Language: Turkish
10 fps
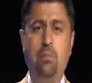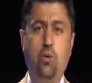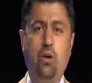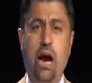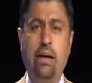
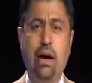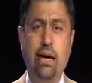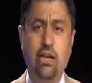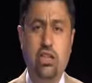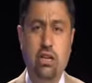bu kan
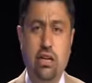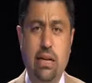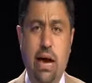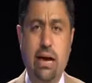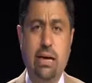
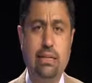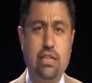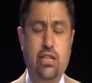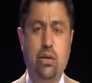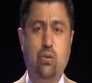aracılığıyla
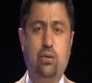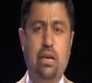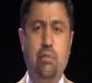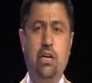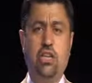sizi
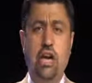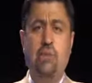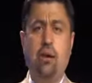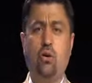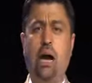kutsamış
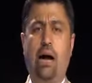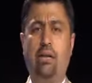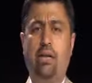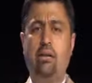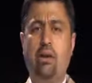ve
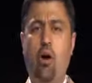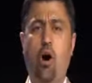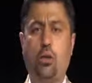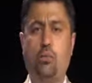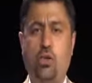günahlarınızı
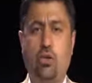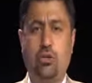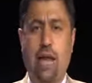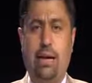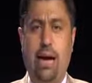
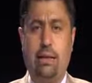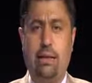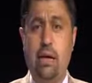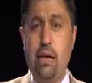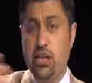örtmüştür derlerdi.